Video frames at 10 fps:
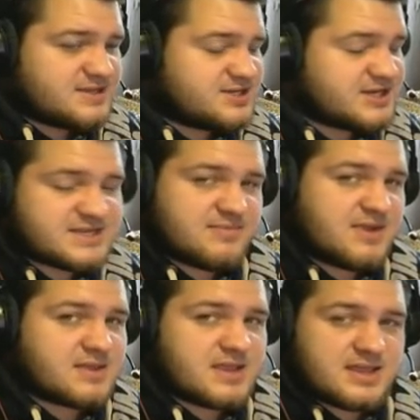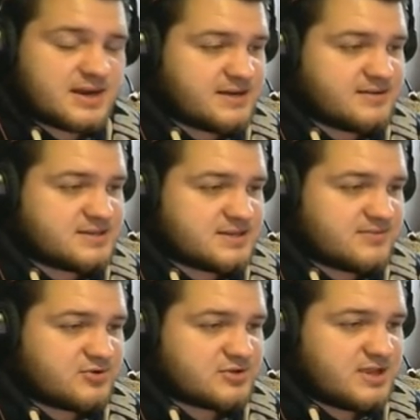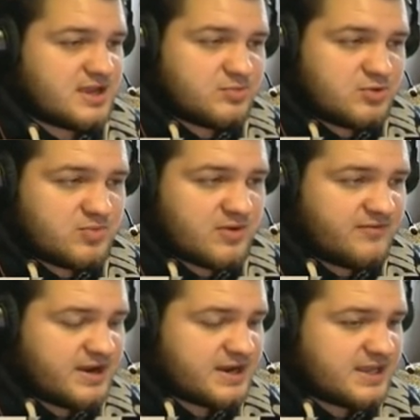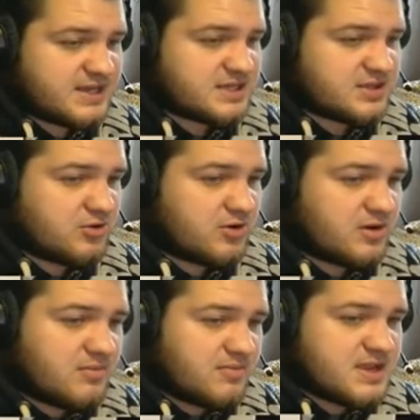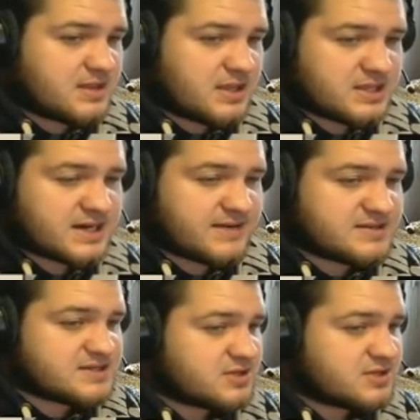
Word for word: Честно, мне она не нравится. Вот я люблю BMW, конечно, но мне она не нравится нравится.